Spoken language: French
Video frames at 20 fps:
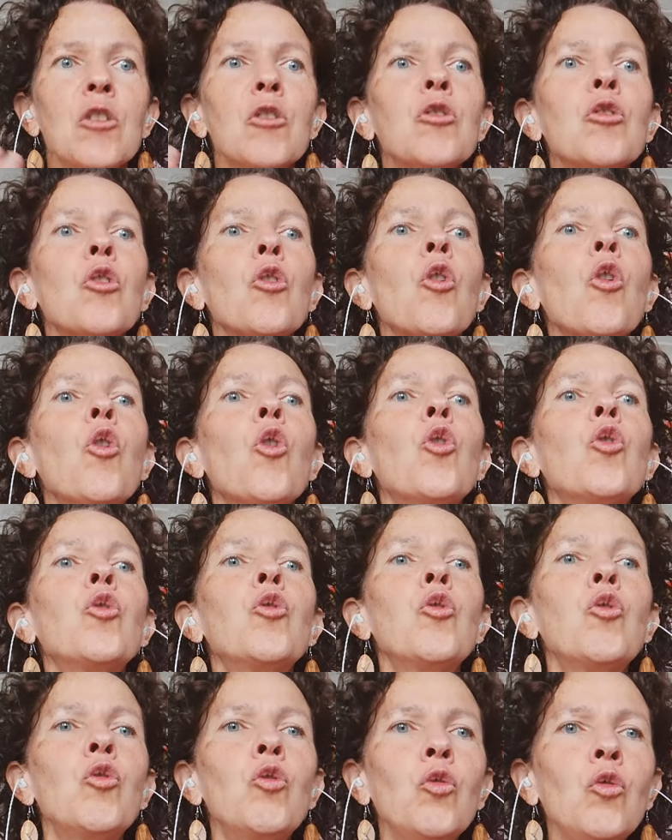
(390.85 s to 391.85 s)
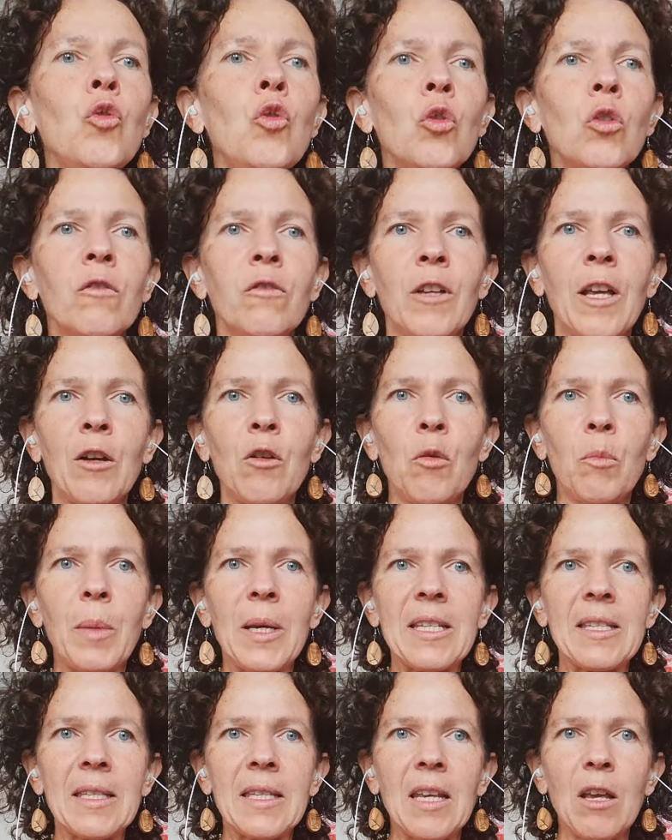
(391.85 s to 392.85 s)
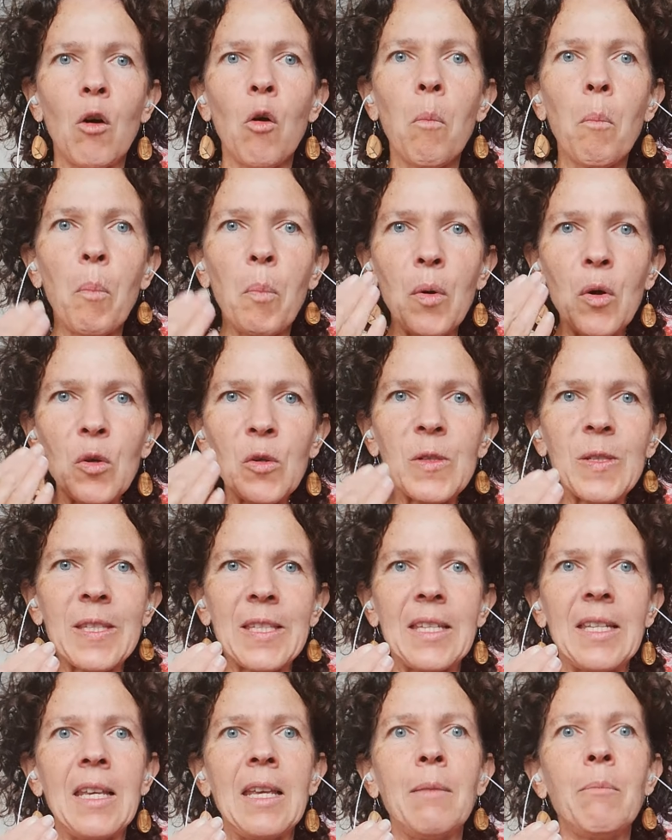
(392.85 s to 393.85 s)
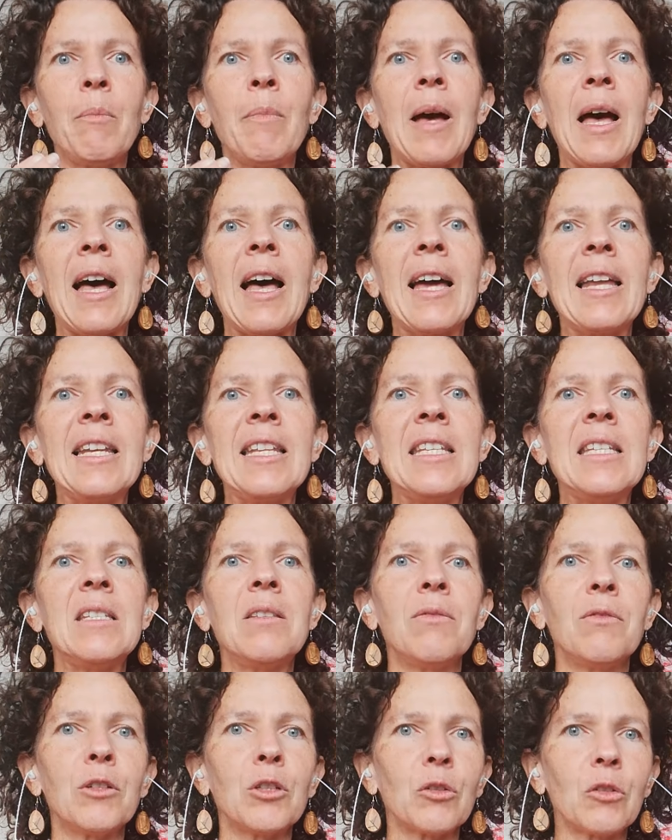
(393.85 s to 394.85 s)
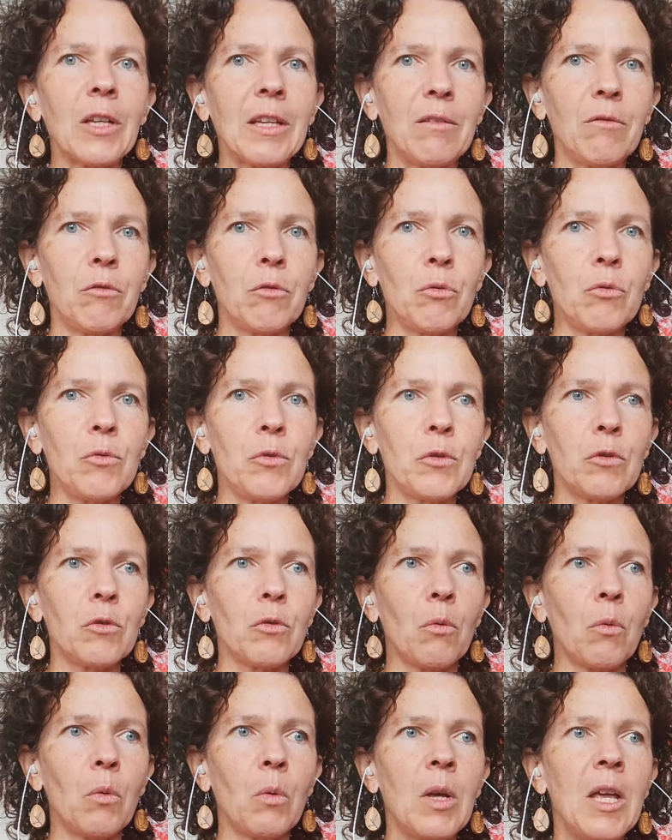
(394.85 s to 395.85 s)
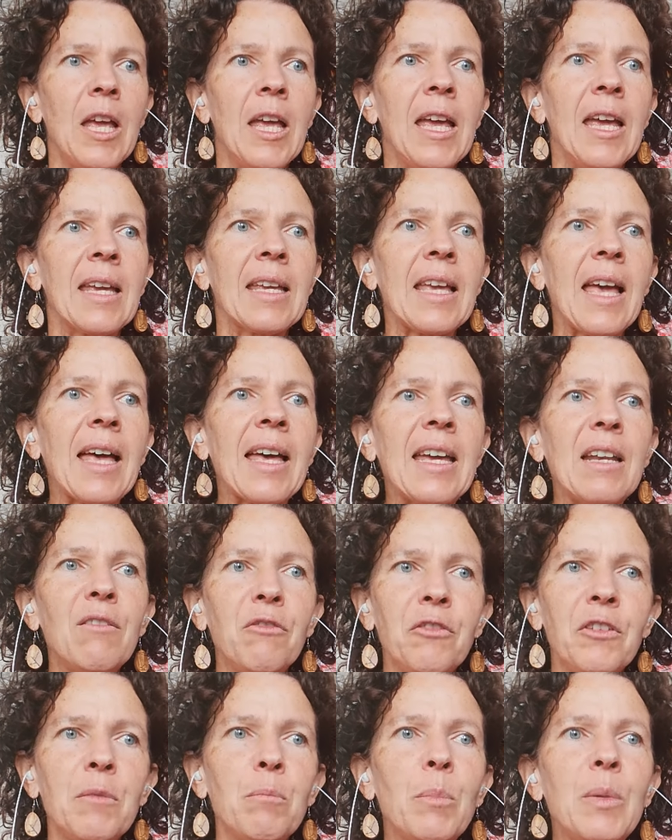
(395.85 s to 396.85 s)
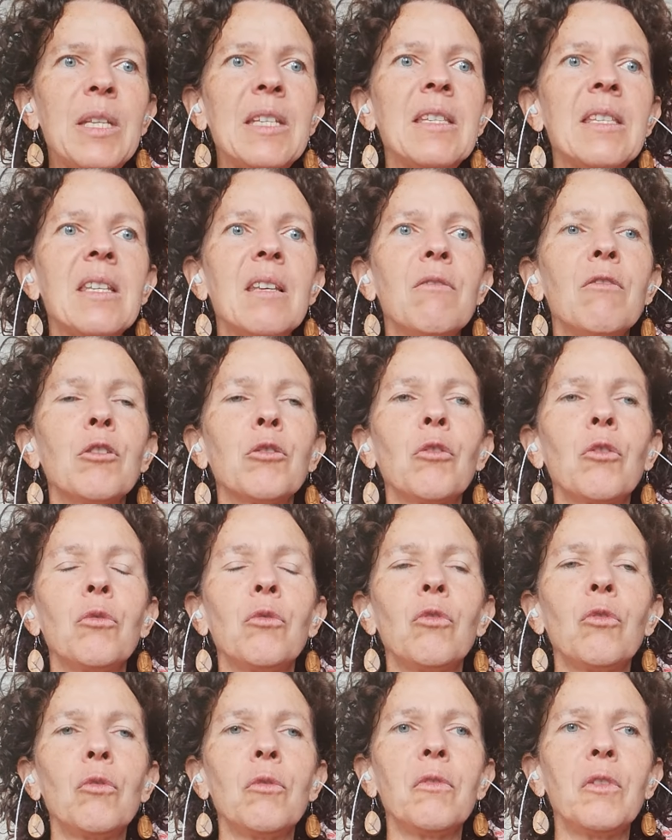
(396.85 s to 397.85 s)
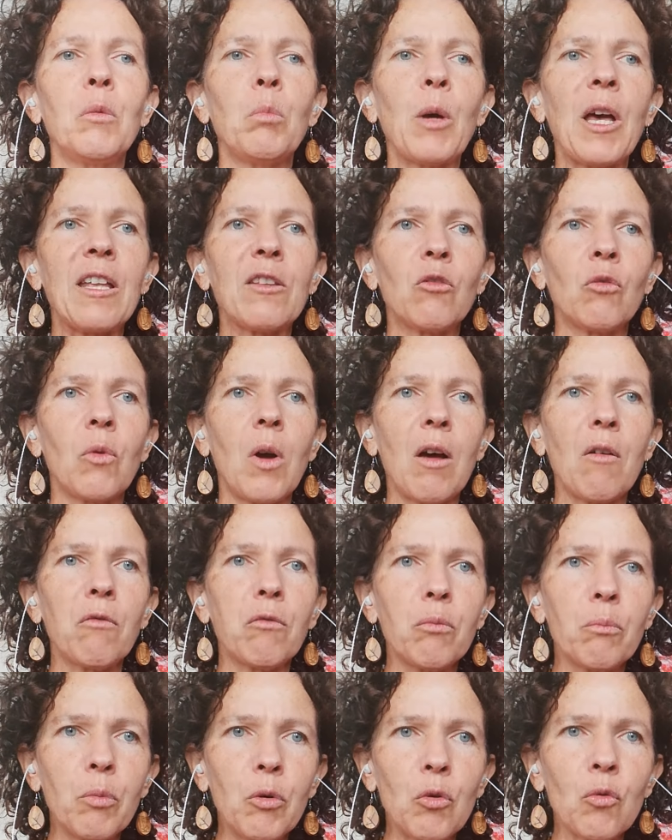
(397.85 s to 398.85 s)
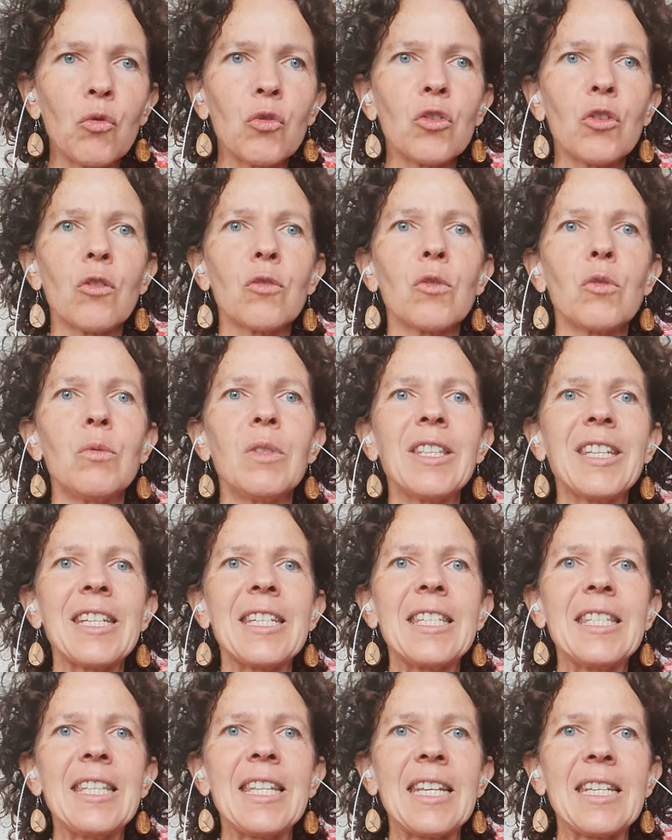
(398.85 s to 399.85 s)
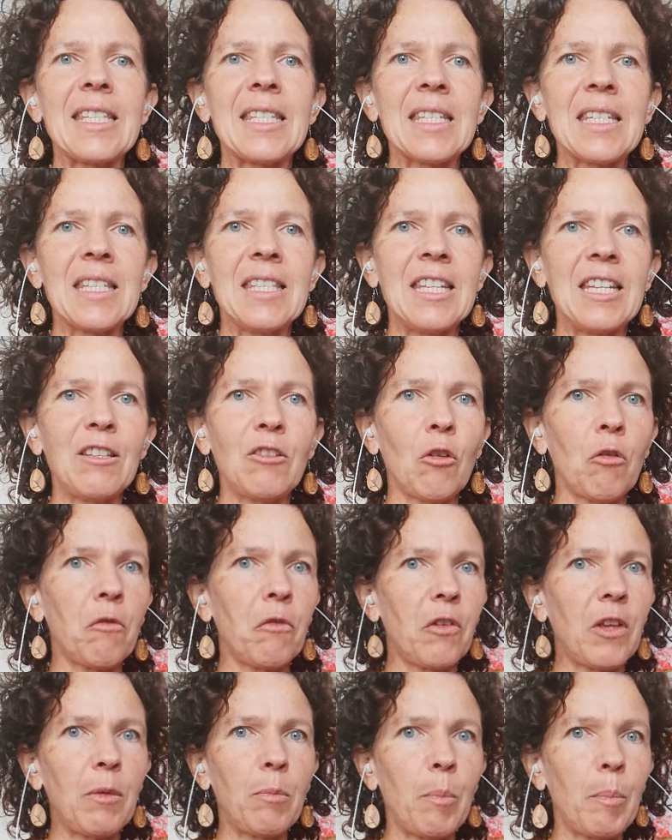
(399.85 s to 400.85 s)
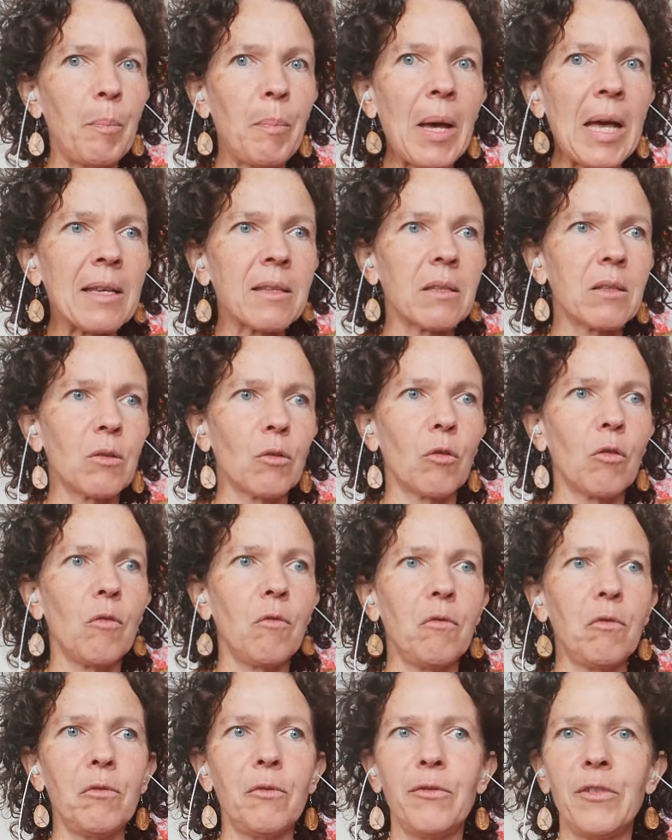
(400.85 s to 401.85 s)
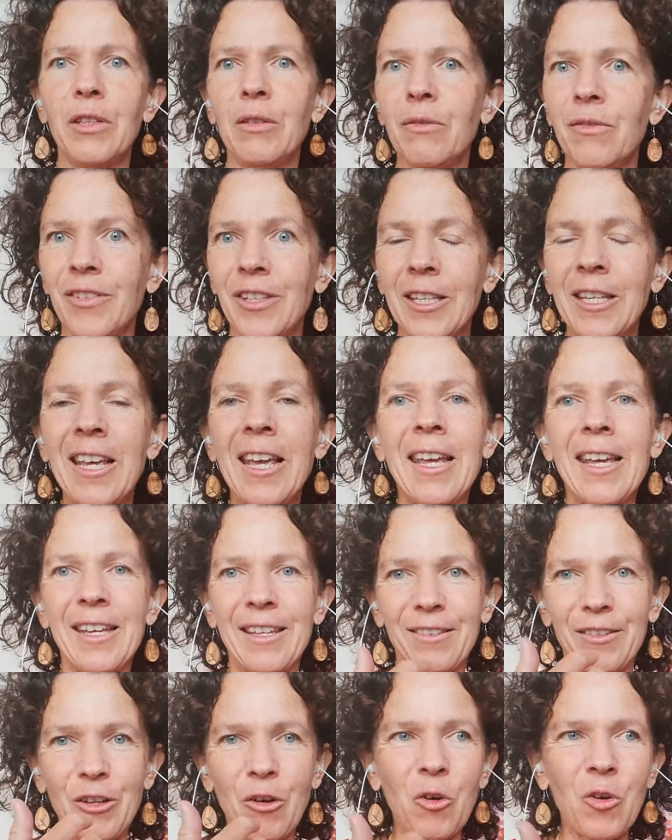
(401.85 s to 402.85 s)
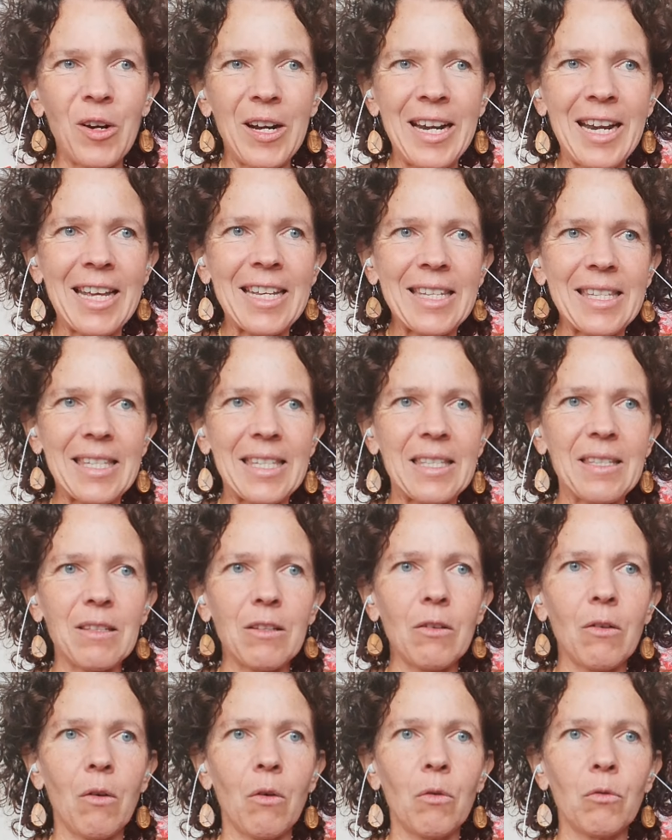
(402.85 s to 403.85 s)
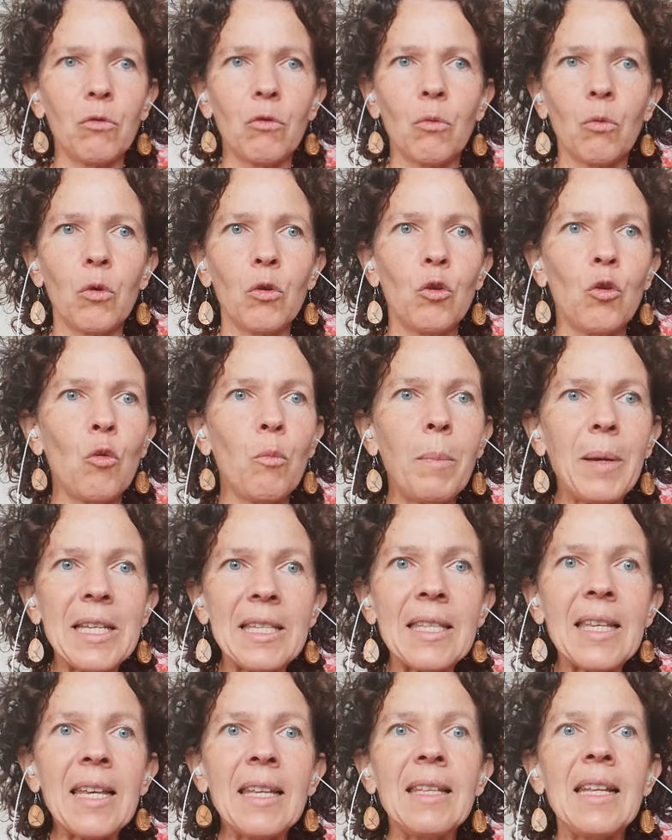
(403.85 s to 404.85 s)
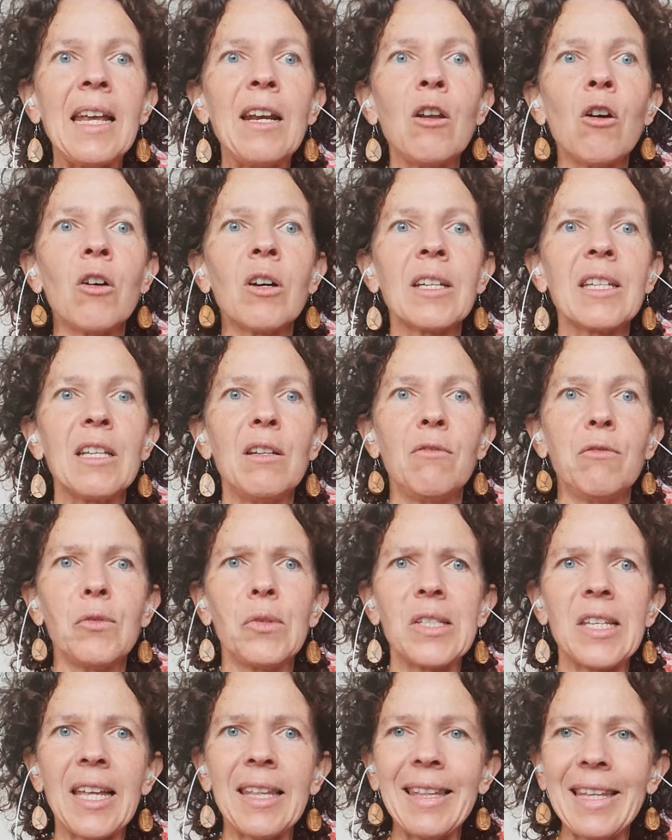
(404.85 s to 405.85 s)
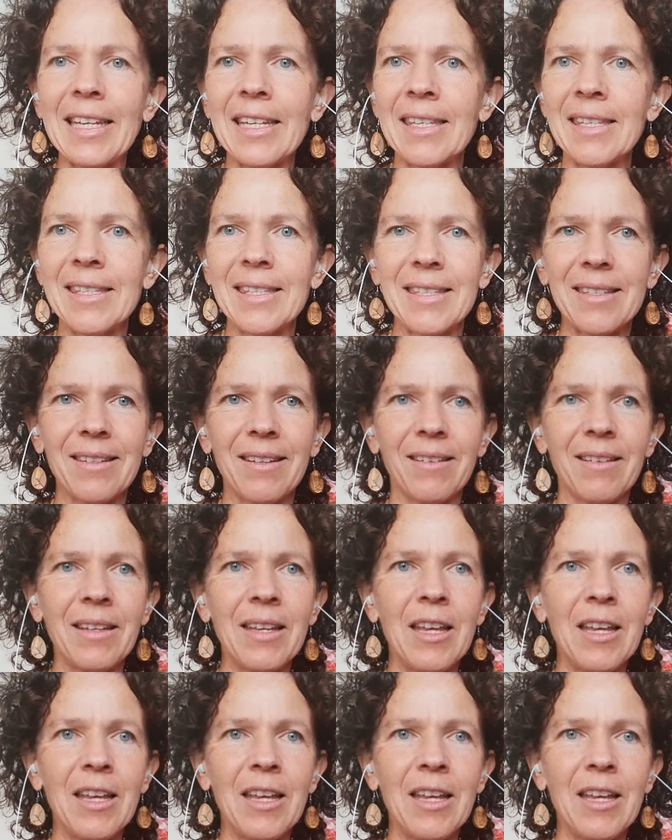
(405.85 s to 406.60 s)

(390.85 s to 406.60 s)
Ce retour vers le passé en pensée paralyse votre évolution, car elle fait baisser votre taux vibratoire, vous plonge dans une tristesse qui n'est en fait pas ce que vous vivez dans l'instant. Donc le passé, dès lors qu'il vous attriste,